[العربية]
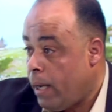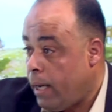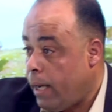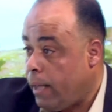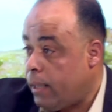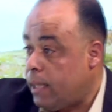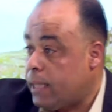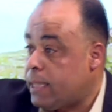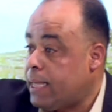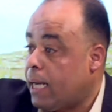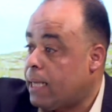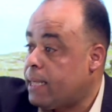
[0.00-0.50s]

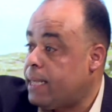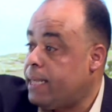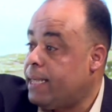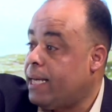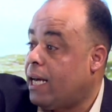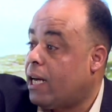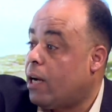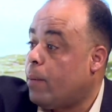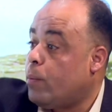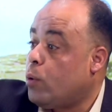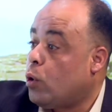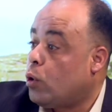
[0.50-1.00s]
اذا ساق
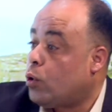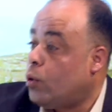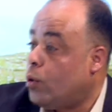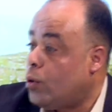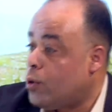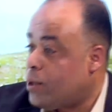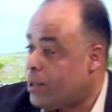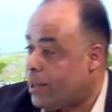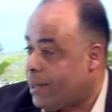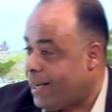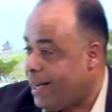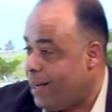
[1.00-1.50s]
سياره بيقتل
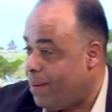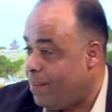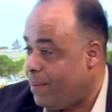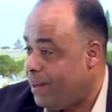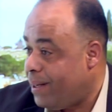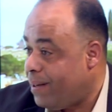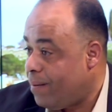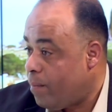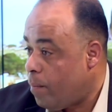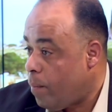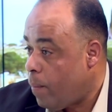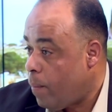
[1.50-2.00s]
اسره كامله